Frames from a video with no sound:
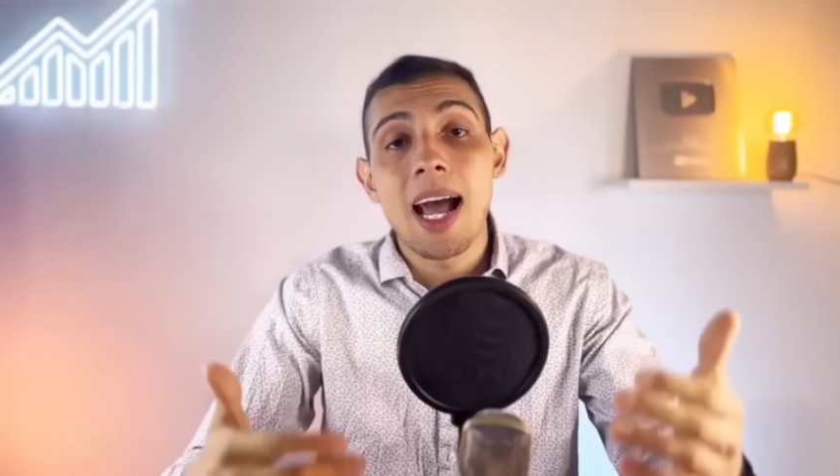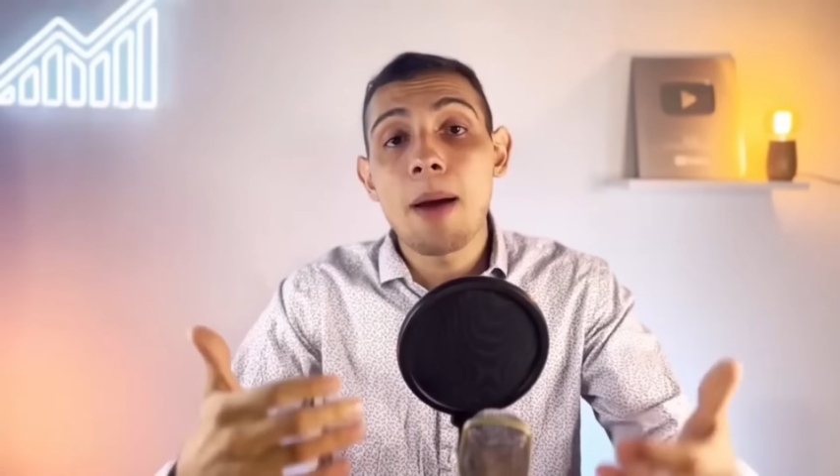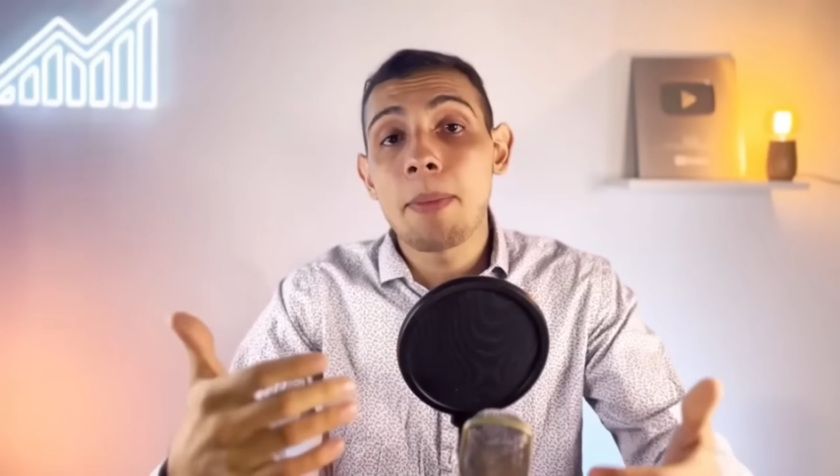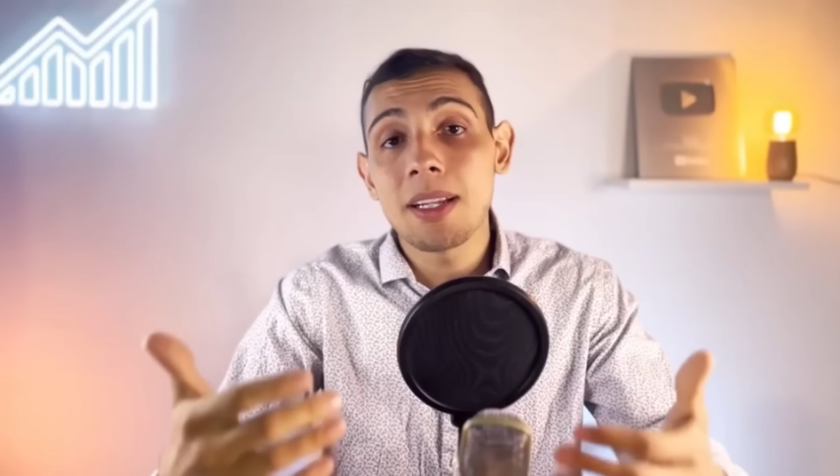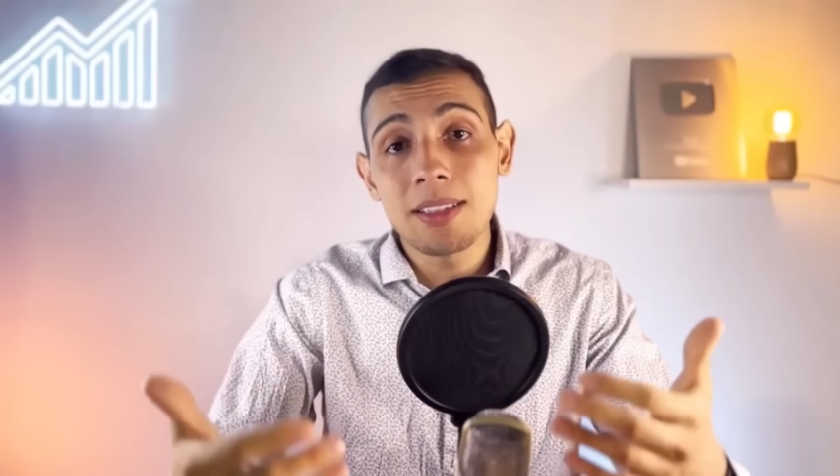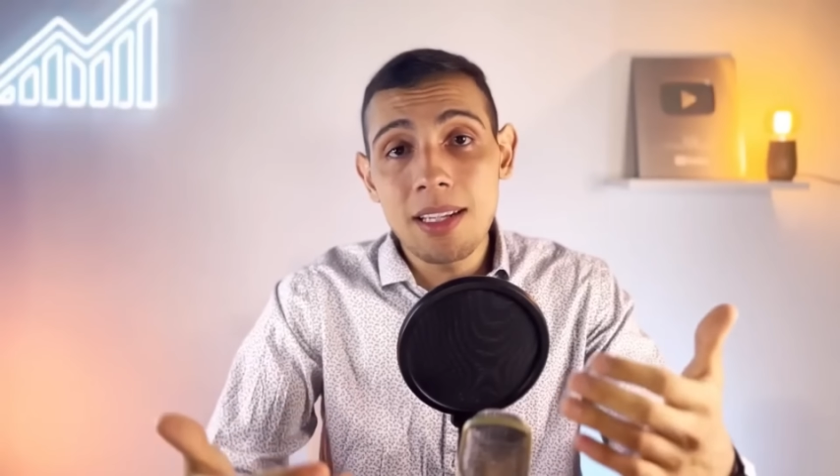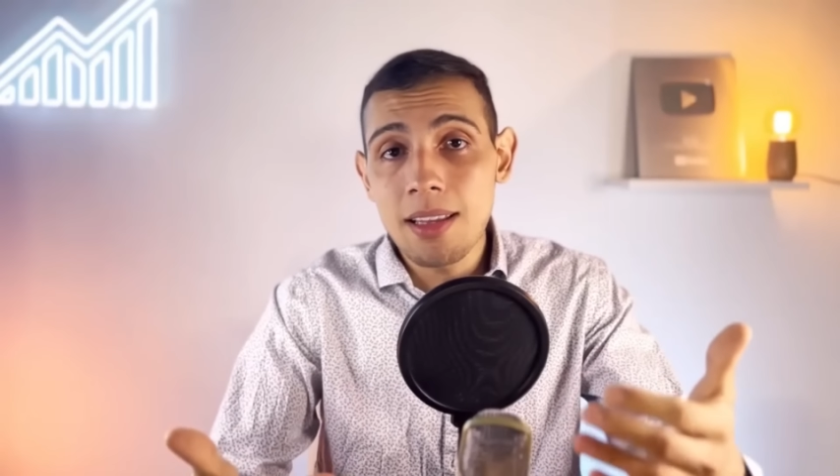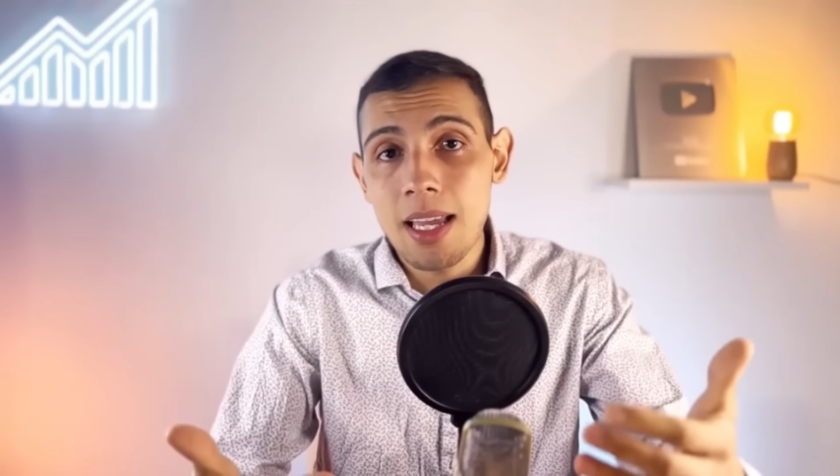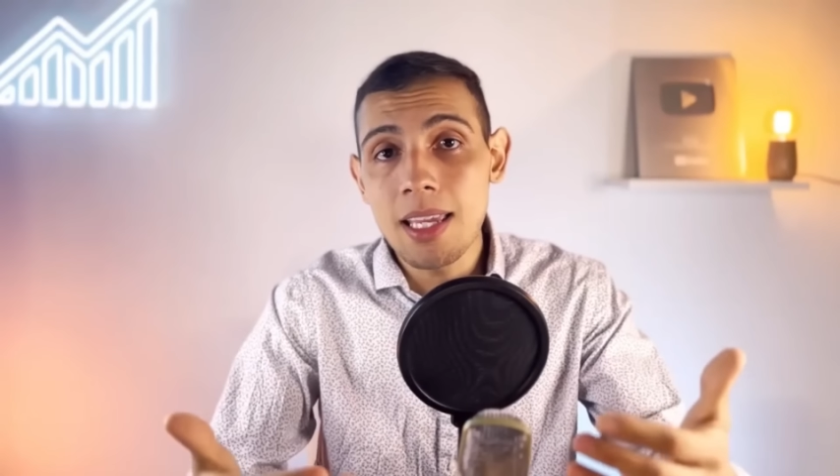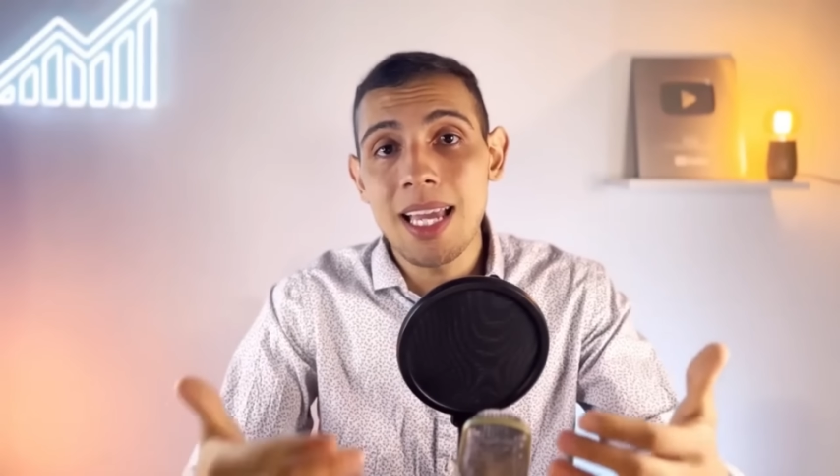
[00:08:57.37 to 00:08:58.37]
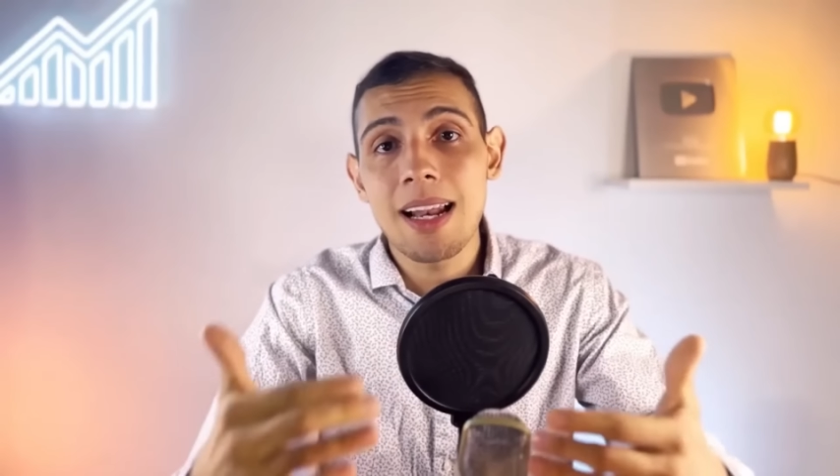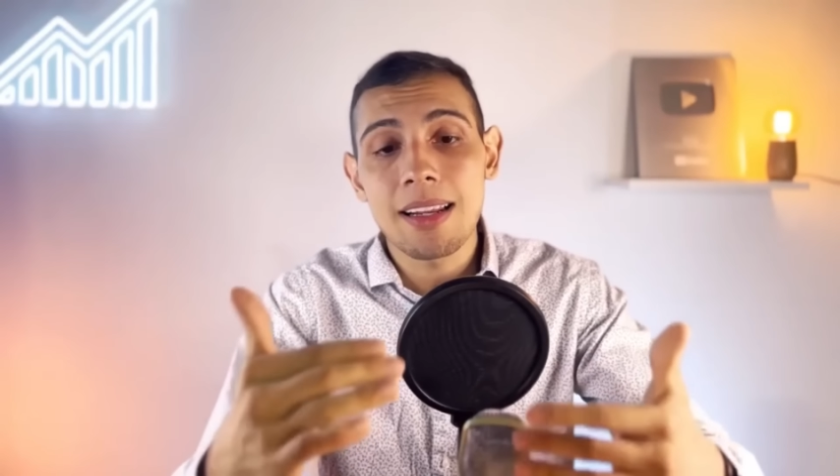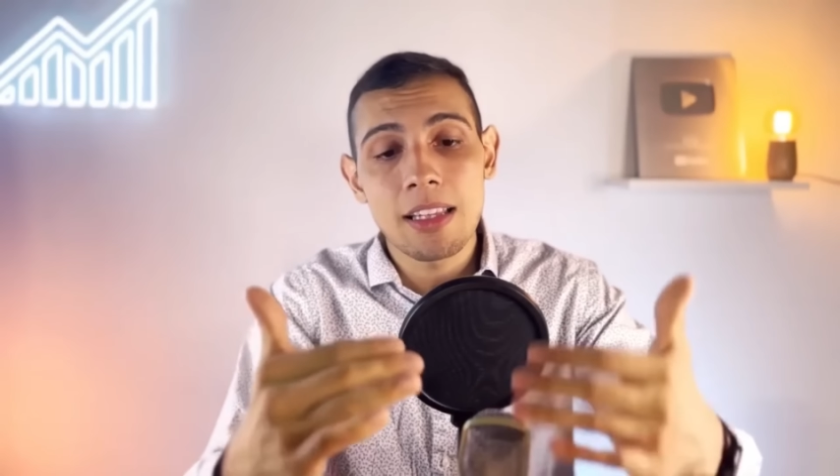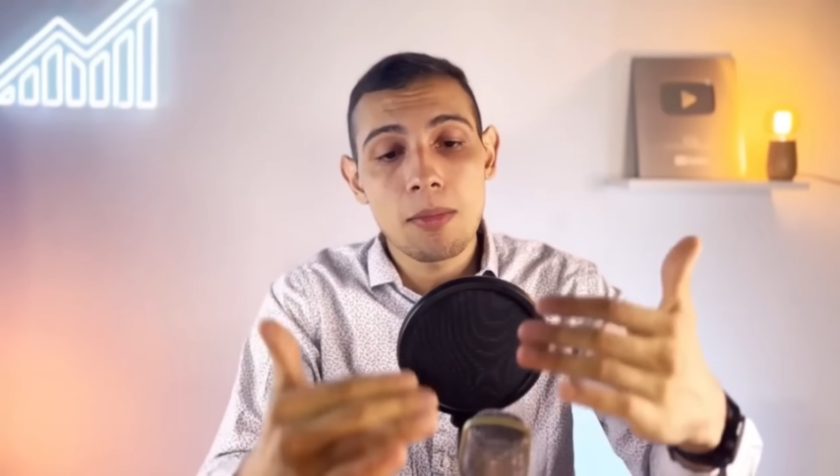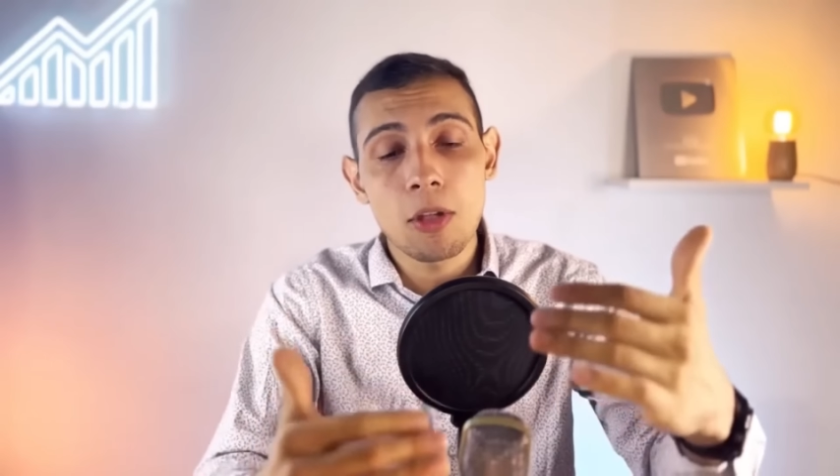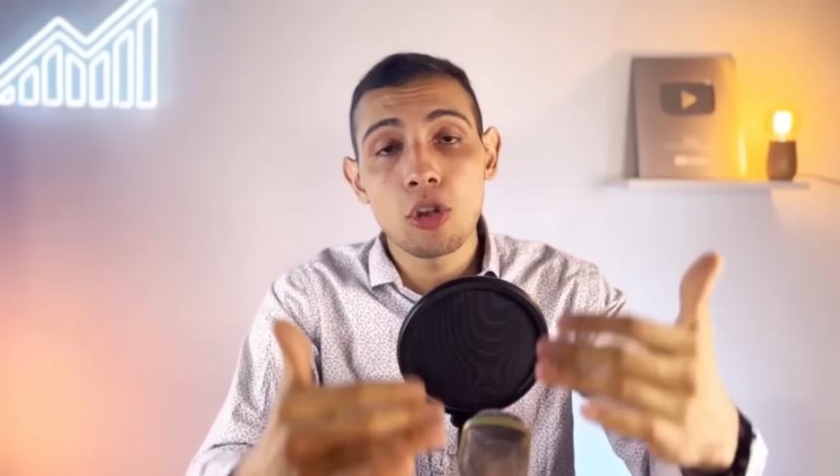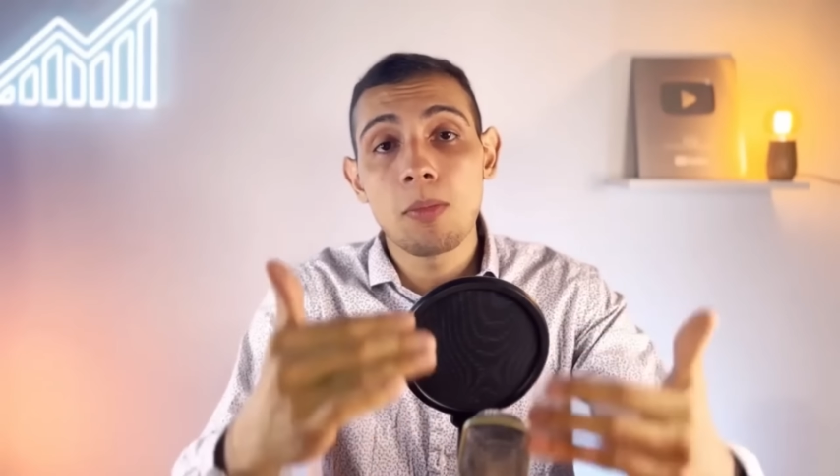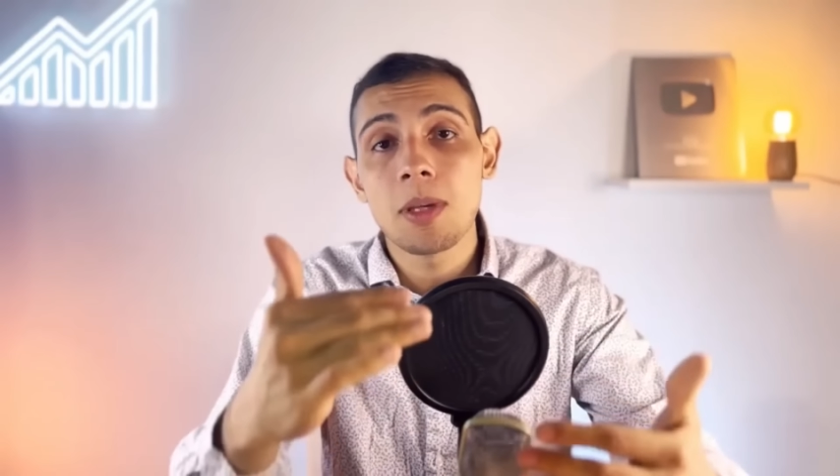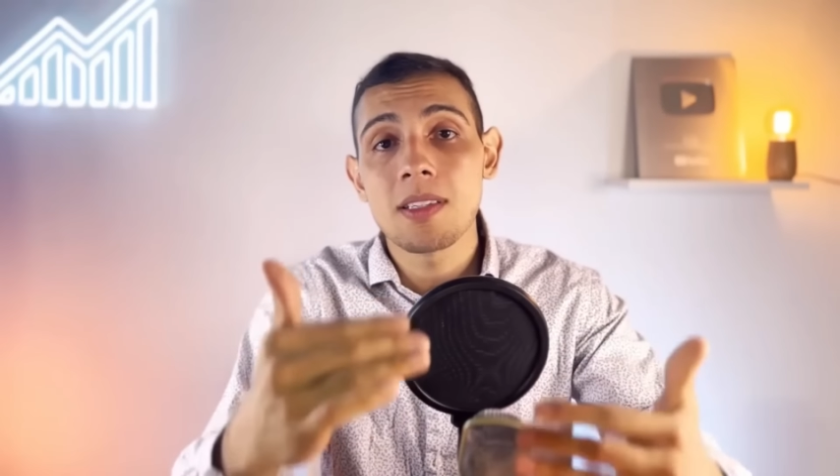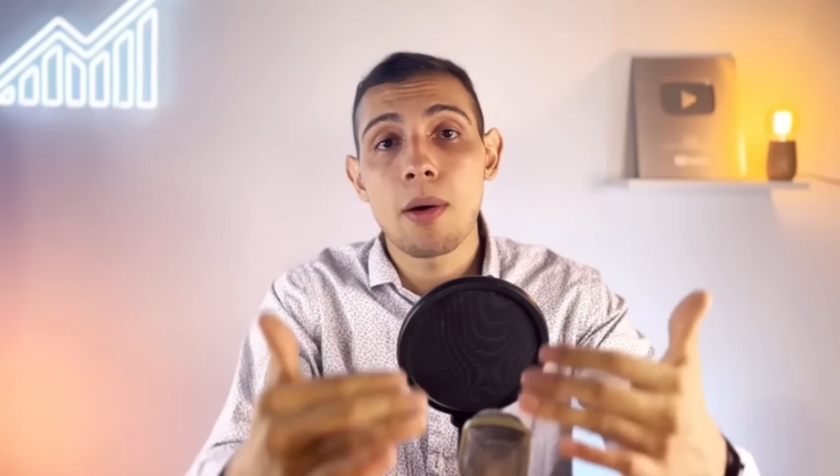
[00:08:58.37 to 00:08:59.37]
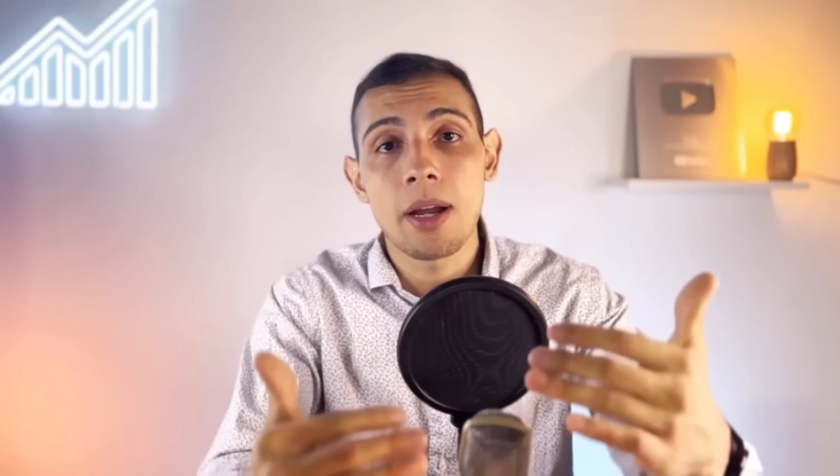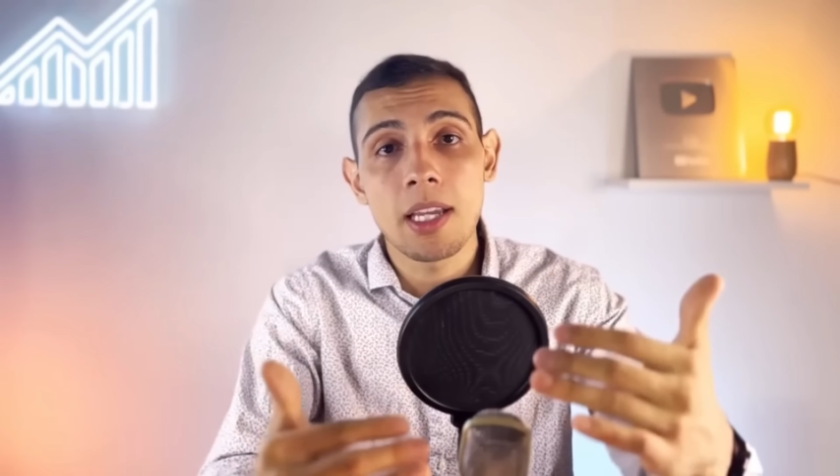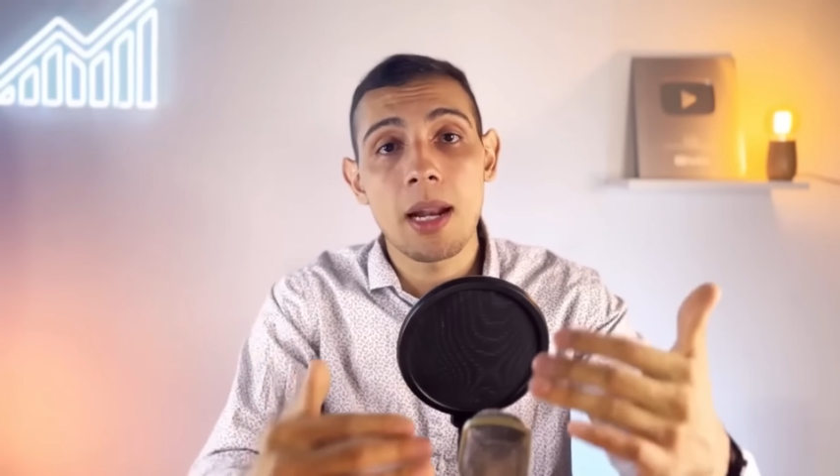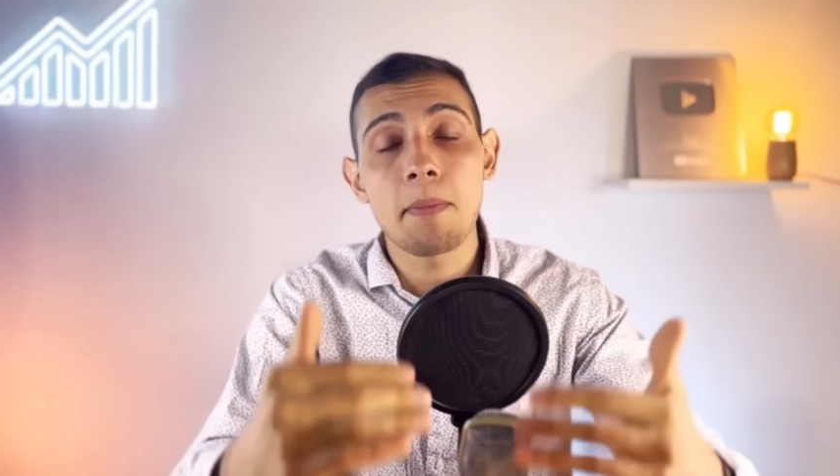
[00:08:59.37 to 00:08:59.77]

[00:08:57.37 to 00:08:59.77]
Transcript: A partir de ahí el rendimiento empieza a variar